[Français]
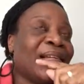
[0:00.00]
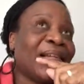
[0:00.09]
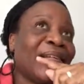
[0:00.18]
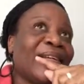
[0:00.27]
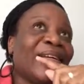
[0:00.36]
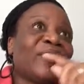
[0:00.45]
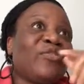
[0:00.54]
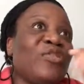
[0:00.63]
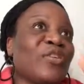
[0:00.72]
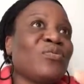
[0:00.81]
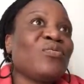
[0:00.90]
ah,
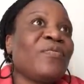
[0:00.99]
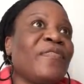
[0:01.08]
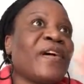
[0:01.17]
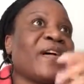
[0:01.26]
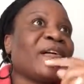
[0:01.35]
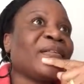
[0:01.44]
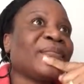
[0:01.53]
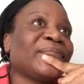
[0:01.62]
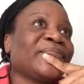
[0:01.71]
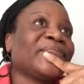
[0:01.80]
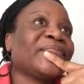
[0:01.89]
Dieu souvent,
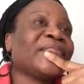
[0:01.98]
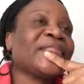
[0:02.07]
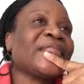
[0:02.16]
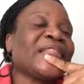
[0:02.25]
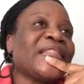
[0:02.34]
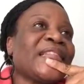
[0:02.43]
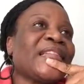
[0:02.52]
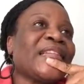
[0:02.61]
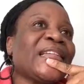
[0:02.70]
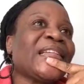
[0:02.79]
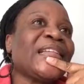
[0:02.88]

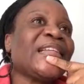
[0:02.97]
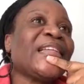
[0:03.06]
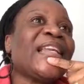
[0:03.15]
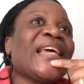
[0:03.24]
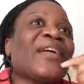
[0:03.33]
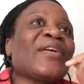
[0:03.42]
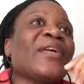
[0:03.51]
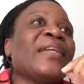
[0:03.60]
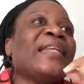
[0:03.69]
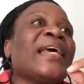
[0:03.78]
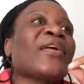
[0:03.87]
il est,
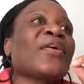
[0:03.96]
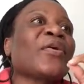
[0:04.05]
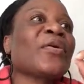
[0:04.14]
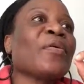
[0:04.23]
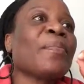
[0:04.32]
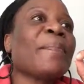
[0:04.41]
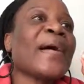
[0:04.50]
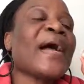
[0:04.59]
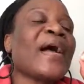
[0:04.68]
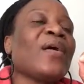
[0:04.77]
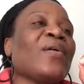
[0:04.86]
il est quelque
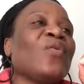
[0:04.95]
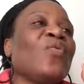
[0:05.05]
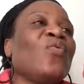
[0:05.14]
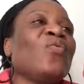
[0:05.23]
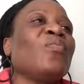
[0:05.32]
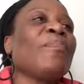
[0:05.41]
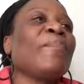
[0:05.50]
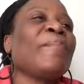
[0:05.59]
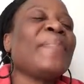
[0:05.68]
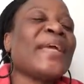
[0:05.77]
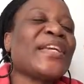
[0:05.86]
part où
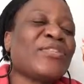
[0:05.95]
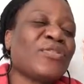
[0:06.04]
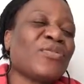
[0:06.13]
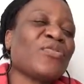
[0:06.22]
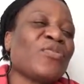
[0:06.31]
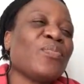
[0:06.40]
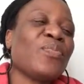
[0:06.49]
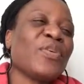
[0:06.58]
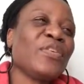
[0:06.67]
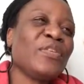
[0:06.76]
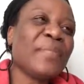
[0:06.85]
personne ne
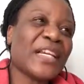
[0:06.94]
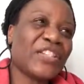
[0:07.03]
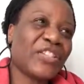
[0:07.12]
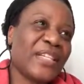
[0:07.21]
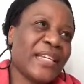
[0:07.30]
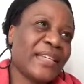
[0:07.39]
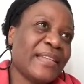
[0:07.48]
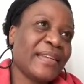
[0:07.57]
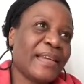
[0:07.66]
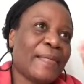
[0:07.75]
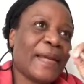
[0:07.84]
peut imaginer
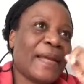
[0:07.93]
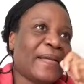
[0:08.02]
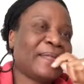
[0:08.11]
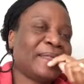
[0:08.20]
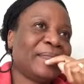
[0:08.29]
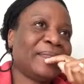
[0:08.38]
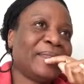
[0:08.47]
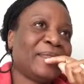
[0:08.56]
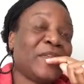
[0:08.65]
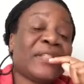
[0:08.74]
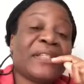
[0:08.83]
qu'il est là-bas.
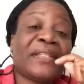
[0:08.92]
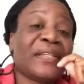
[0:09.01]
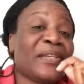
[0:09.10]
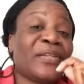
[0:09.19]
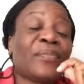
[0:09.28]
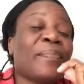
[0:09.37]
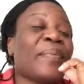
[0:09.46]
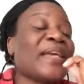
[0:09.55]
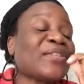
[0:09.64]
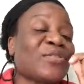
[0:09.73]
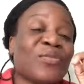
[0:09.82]
Moi, c'est ce que
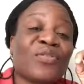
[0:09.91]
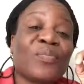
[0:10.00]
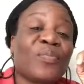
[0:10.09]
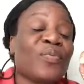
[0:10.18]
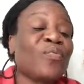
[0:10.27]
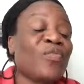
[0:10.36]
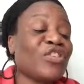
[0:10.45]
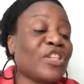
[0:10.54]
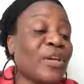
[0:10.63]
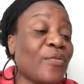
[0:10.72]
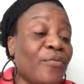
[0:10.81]
personne ne peut. Moi,
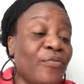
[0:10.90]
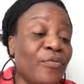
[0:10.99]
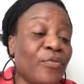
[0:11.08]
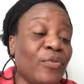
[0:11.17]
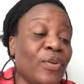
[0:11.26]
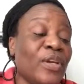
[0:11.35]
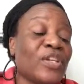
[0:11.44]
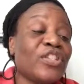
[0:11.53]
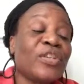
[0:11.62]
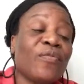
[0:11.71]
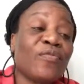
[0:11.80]
j'ai vu,
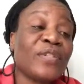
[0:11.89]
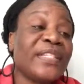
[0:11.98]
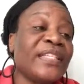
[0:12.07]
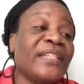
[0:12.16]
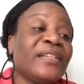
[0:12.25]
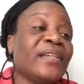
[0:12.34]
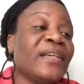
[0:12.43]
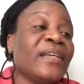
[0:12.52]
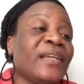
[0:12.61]
je vous dis,